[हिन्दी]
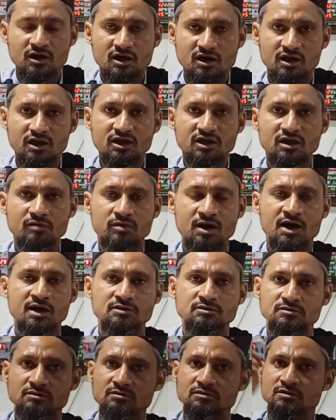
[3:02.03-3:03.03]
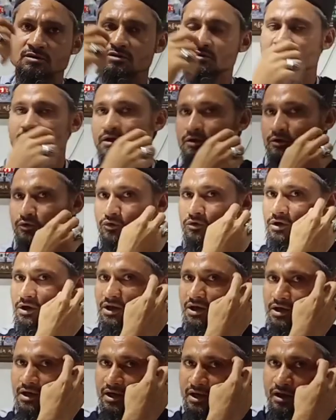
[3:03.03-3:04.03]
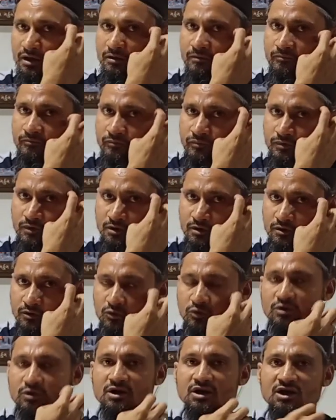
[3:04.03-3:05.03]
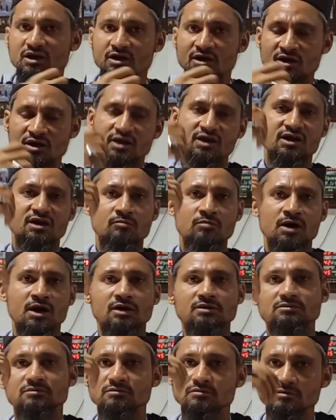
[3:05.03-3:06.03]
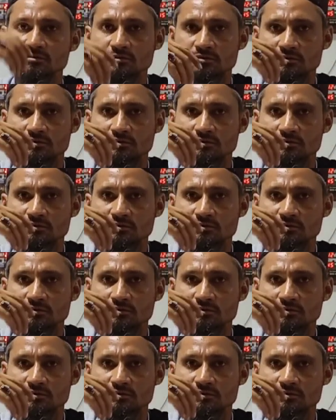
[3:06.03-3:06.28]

करने के बाद तीन कुल्ली करें कुल्ली करने के बाद